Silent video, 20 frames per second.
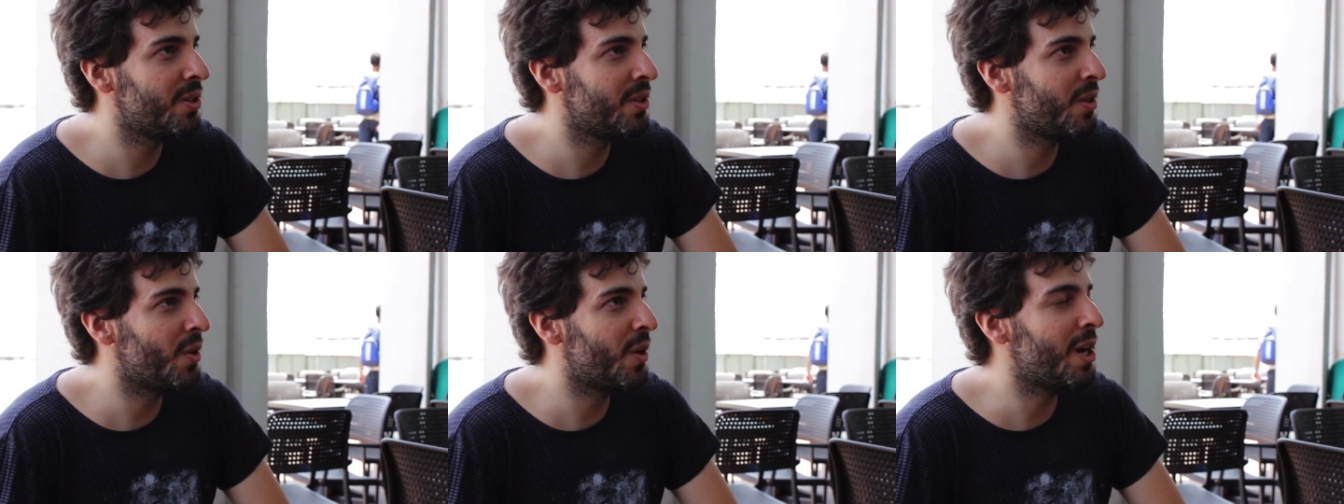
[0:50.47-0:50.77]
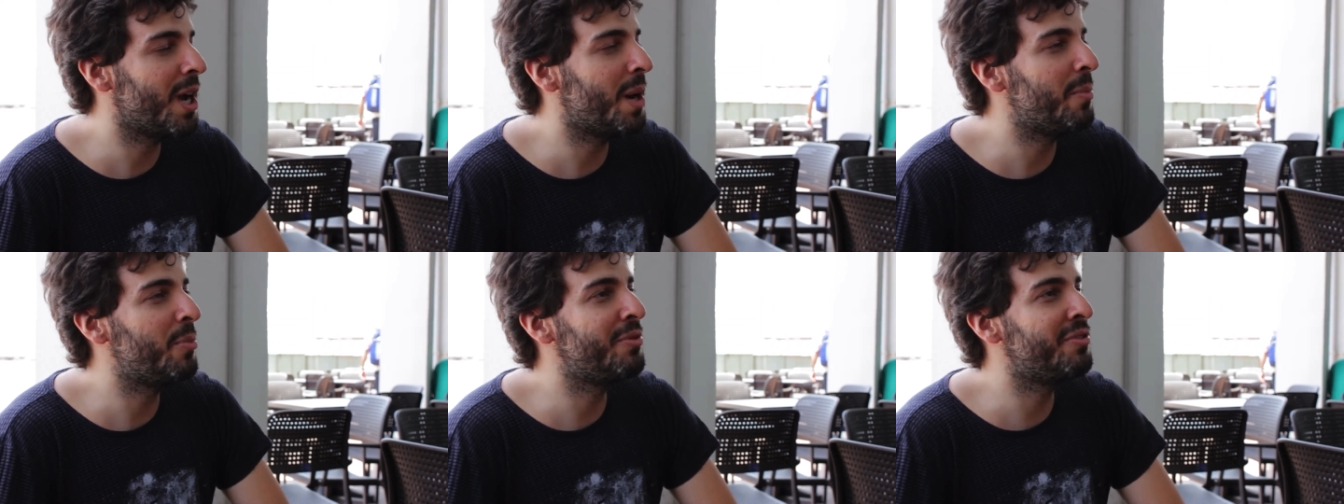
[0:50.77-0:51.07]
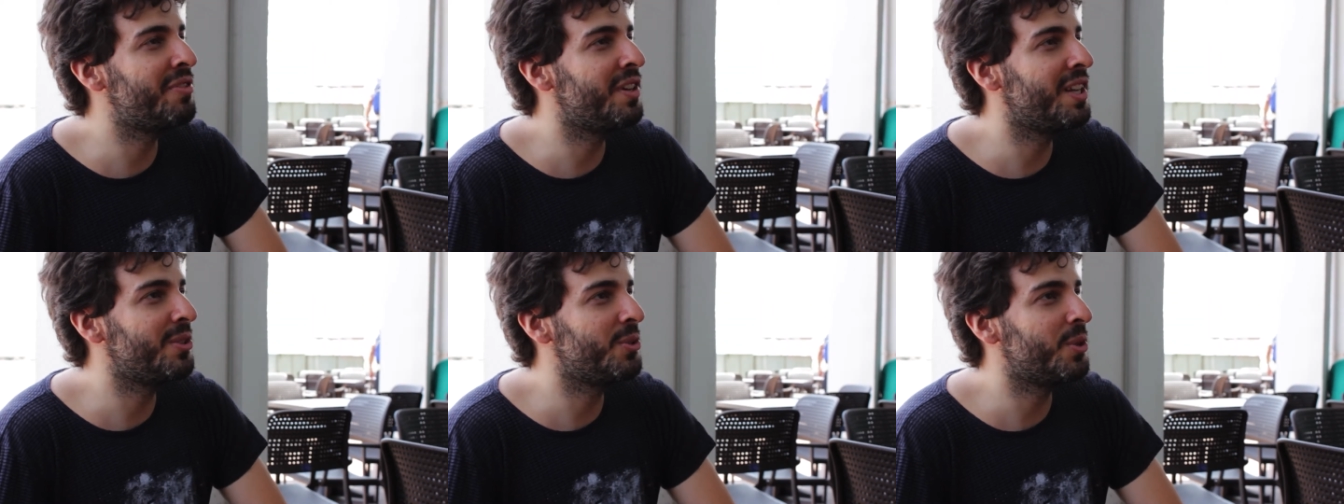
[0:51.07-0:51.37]
que eu acabo
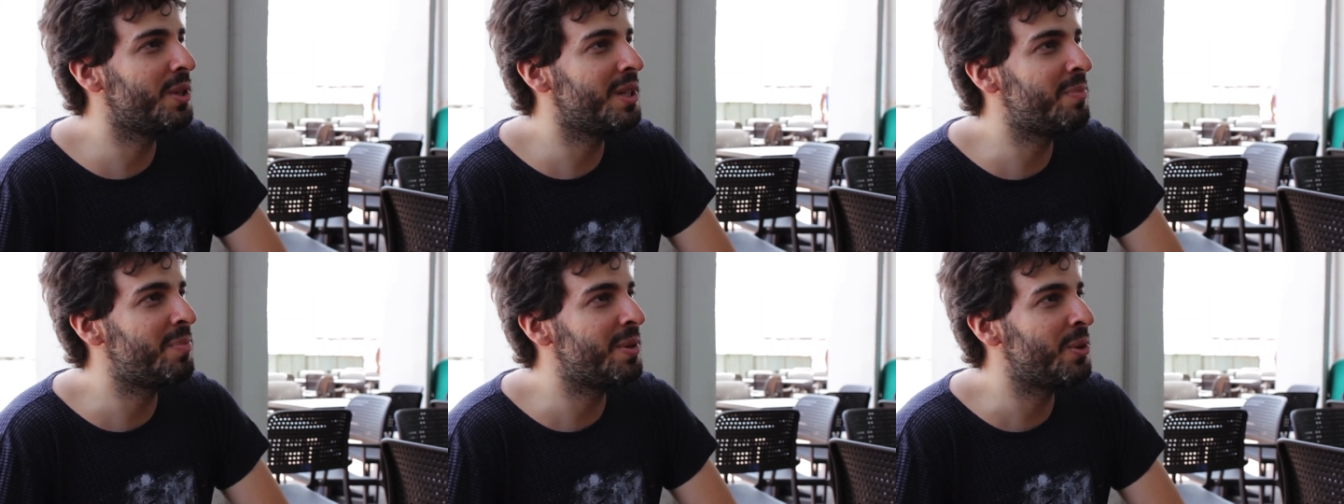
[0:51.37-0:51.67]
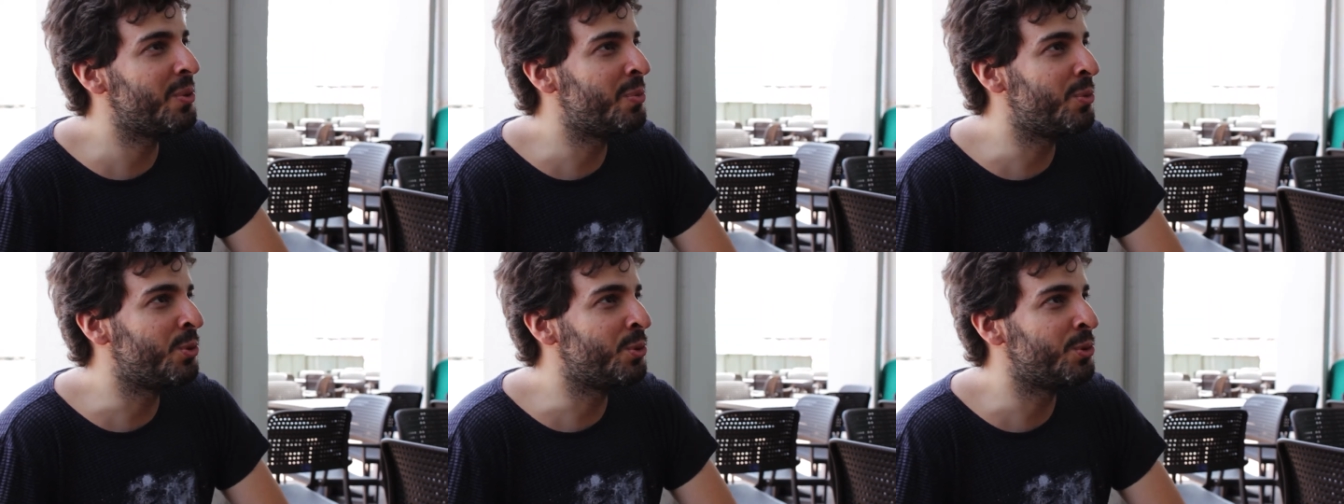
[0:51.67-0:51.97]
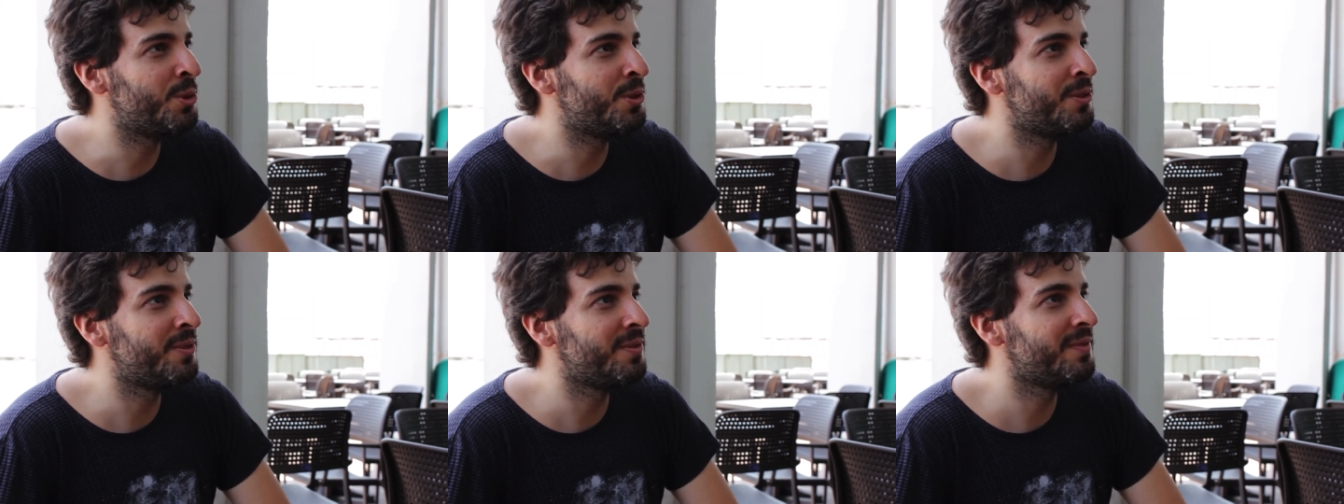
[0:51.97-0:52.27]
vendo aí pelo
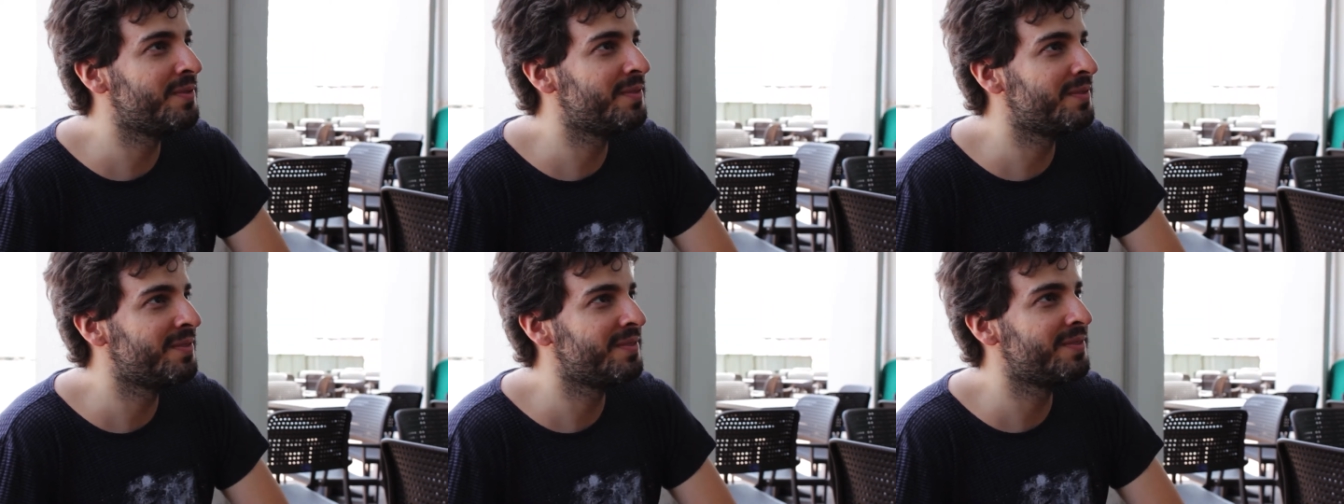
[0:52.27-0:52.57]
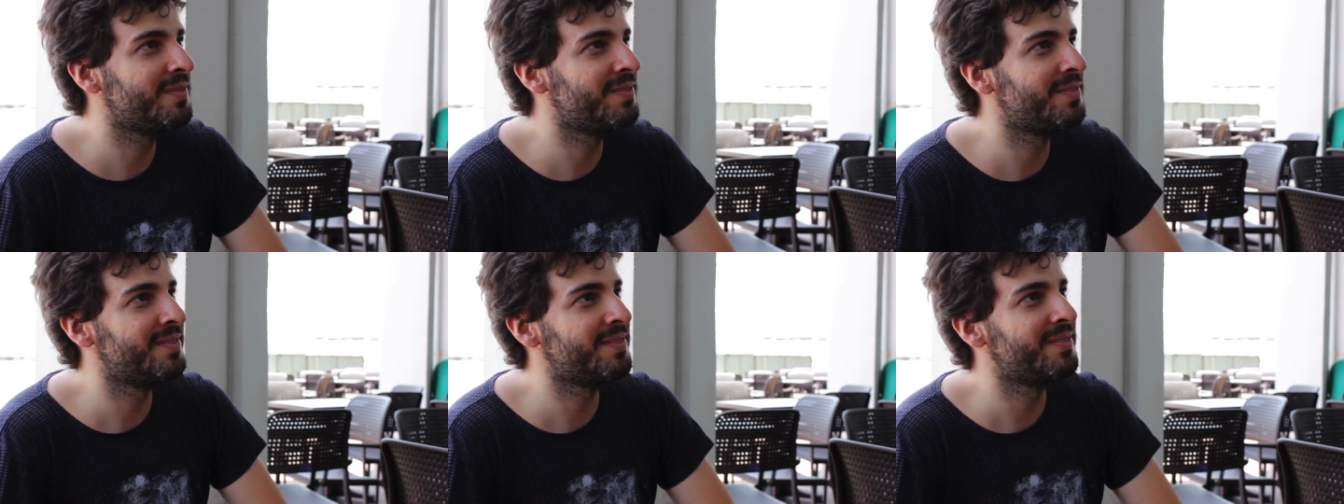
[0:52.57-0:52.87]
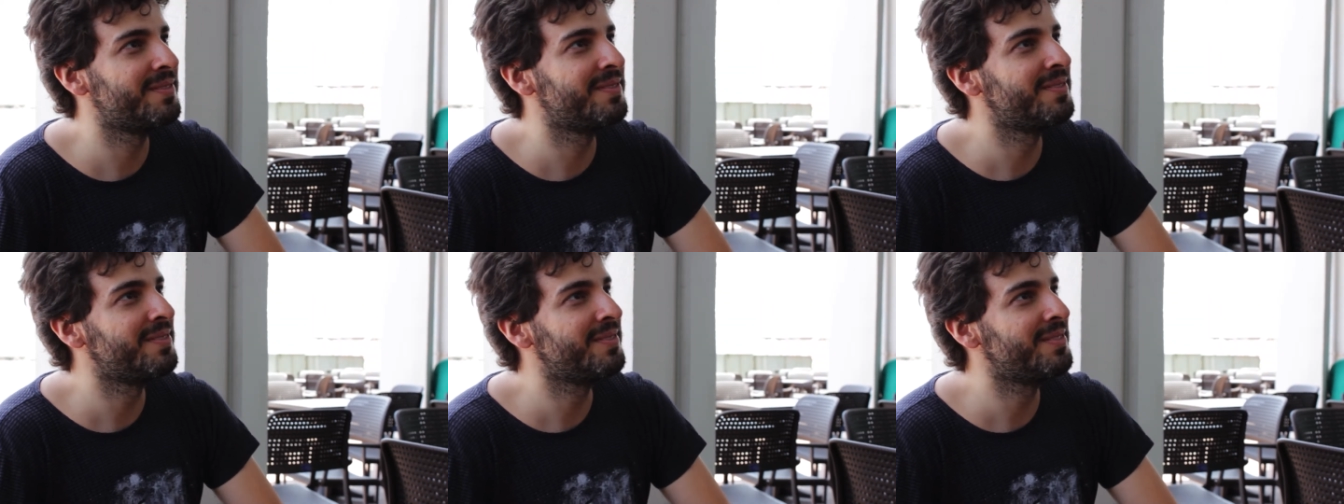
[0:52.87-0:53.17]
mundo.
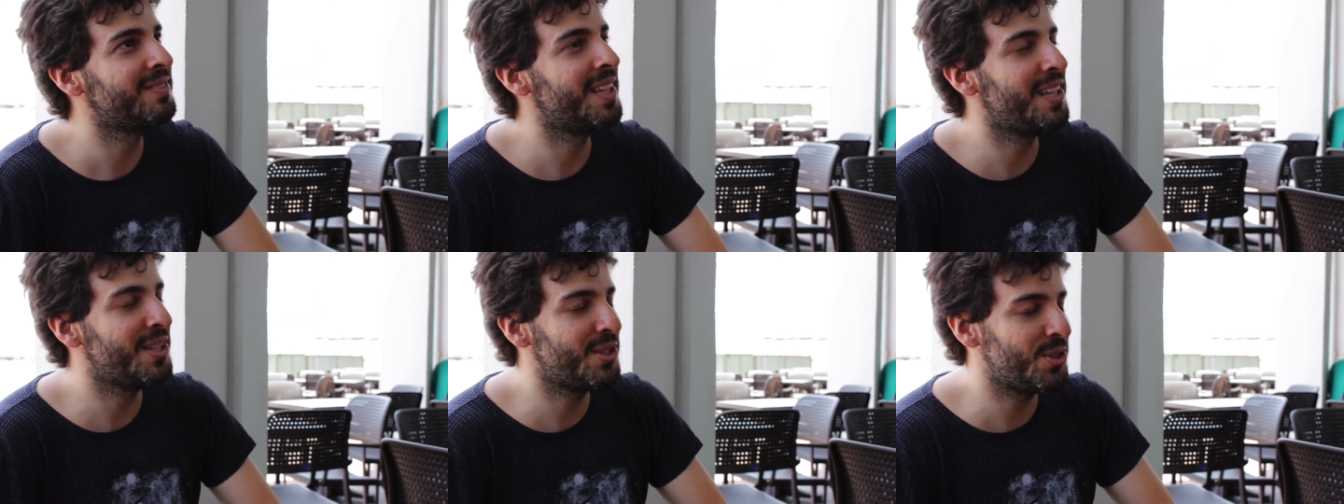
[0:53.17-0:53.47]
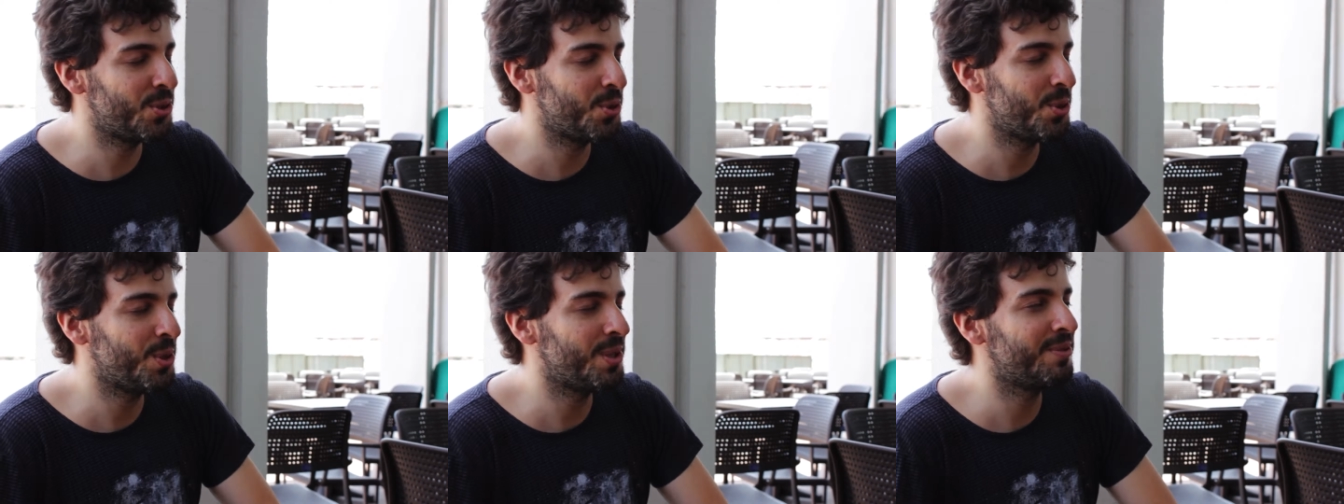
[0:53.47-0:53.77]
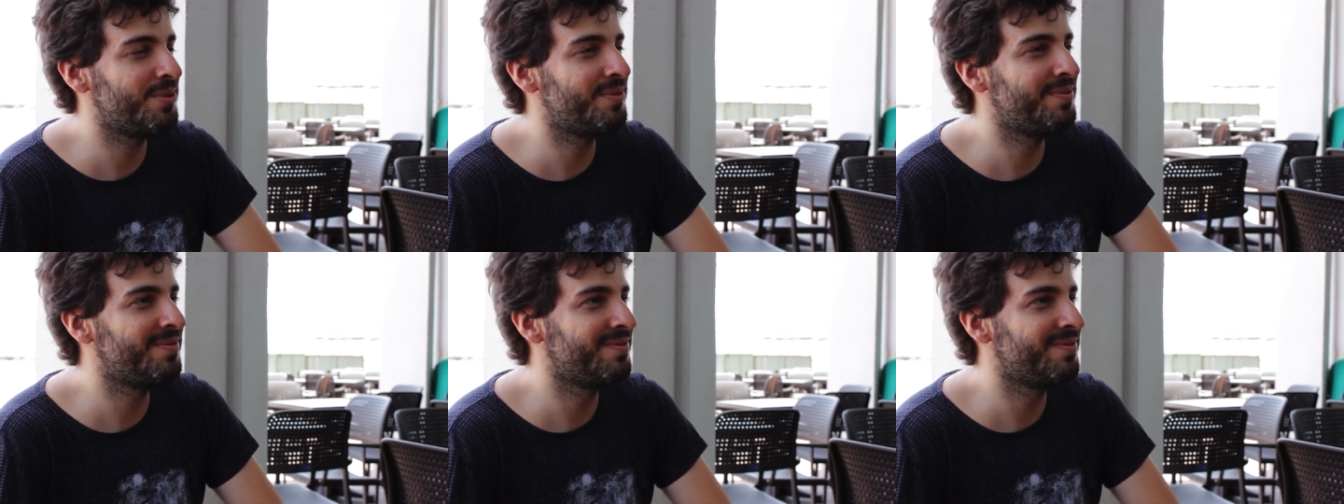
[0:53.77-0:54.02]
É isso, sou eu